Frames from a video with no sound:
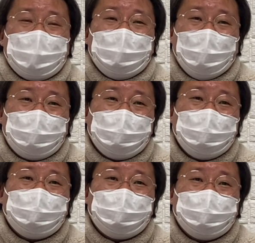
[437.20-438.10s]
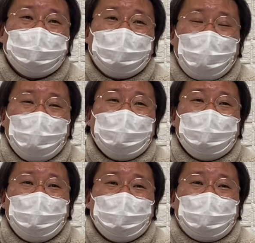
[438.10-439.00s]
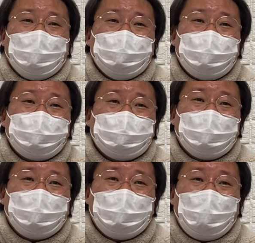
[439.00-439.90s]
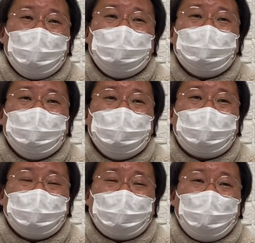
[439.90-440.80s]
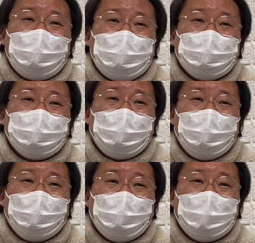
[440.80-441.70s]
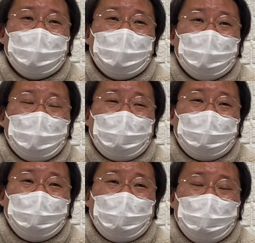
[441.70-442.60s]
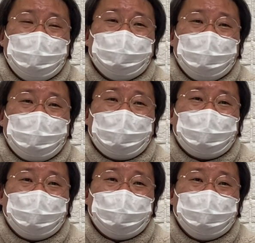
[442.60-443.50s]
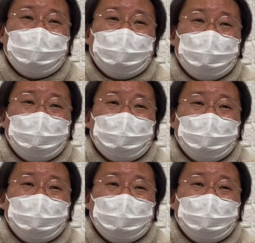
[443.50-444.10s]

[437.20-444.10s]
예수님, 우리가 하나님의 자녀로서 하나님을 믿고 살아가는데, 예수님께서 우리는